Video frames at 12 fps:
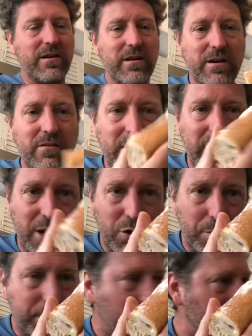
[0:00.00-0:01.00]
Voilà, le
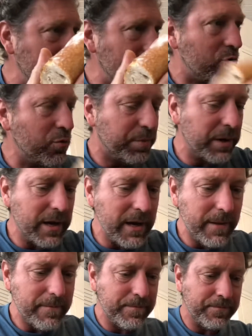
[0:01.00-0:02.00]
pain est coupé.
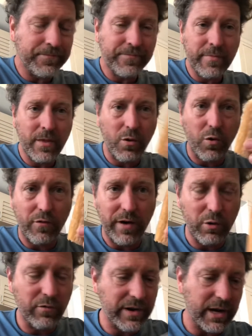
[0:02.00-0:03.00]
On va
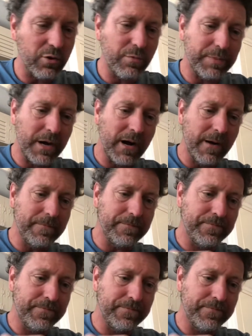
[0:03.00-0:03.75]
ouvrir le pain.